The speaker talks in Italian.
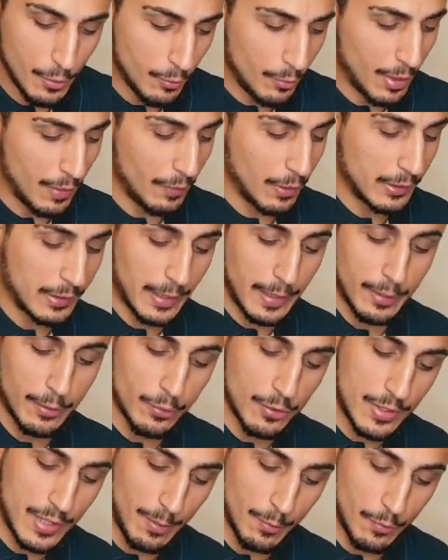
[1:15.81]
Una volta che
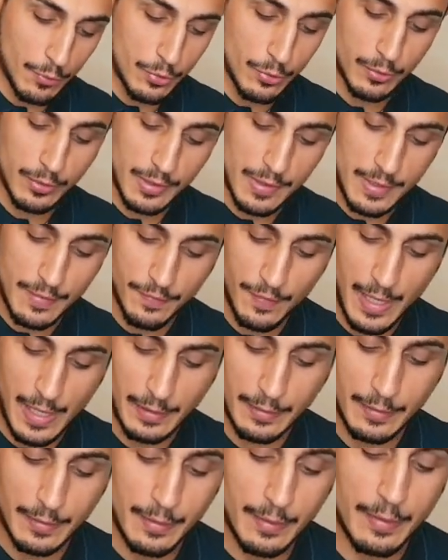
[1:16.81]
noi siamo
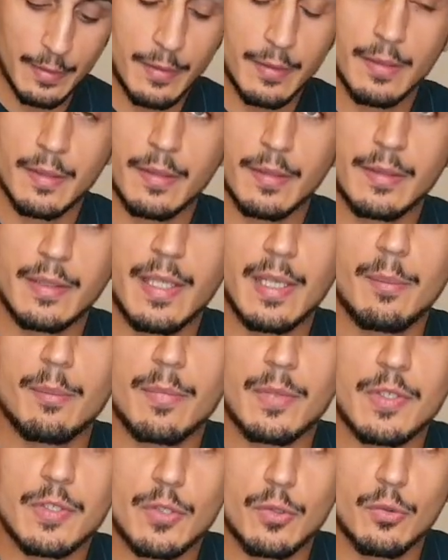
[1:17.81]
soddisfatti del
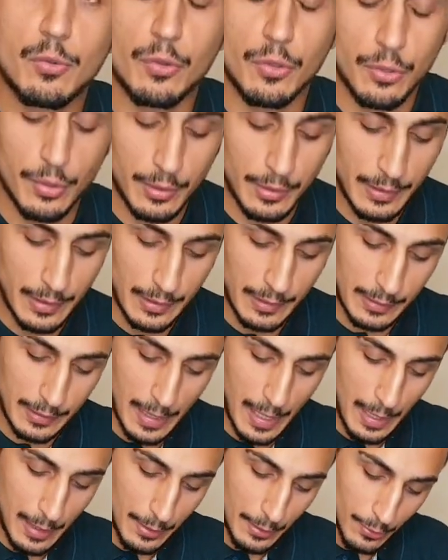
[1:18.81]
miscuglio e del
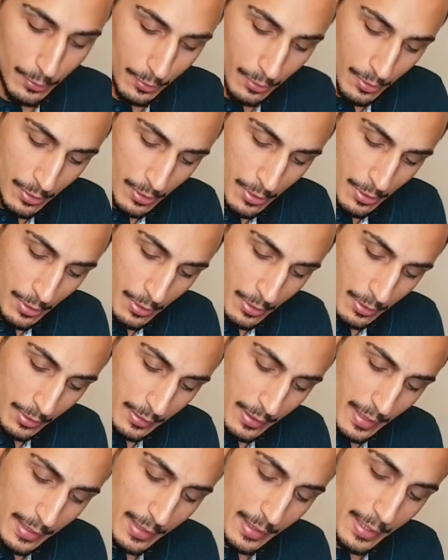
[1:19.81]
taglio,
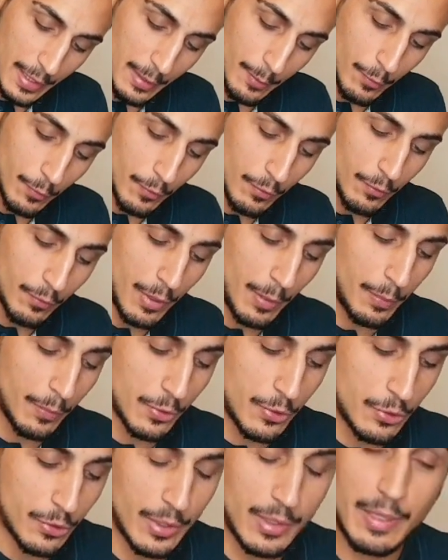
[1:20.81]
taglieremo una
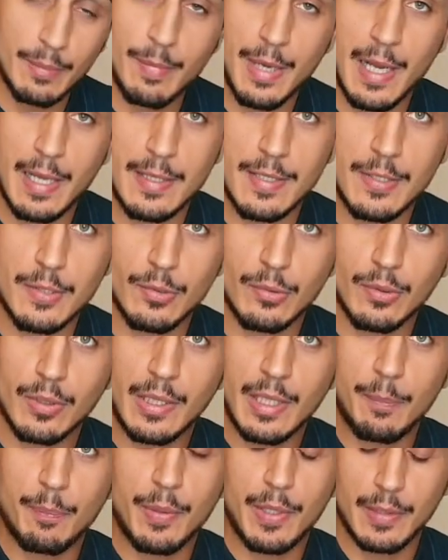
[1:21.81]
porzione di
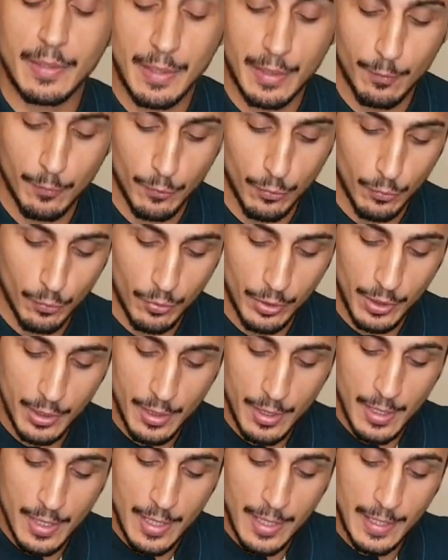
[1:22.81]
mazzo che prenderemo
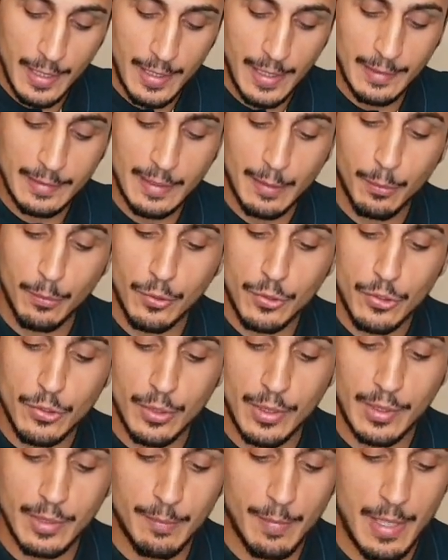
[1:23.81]
noi e l'altra
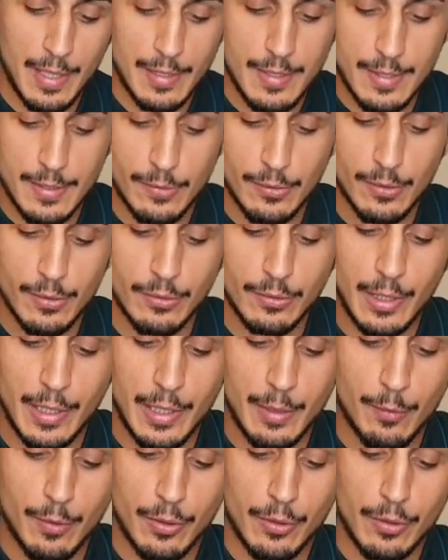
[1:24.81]
porzione di mazzo lo
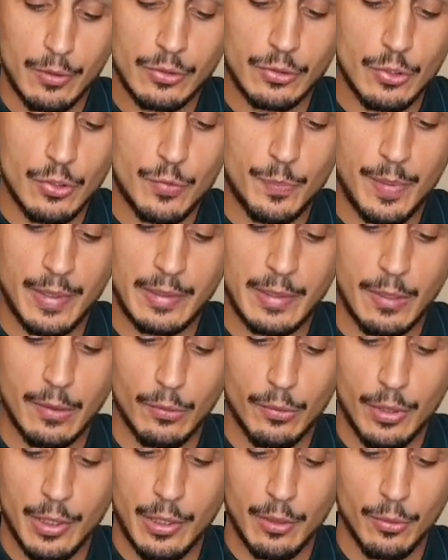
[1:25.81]
daremo al nostro
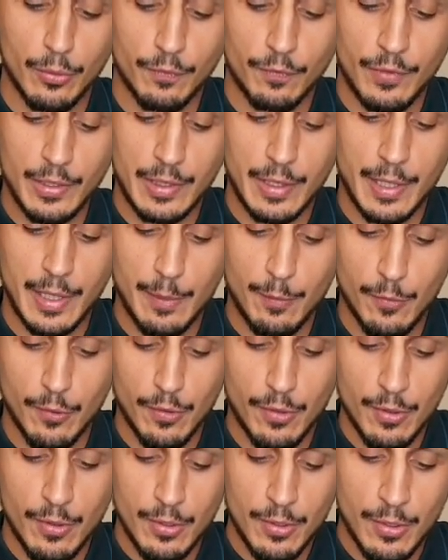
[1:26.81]
spettatore e lo inviteremo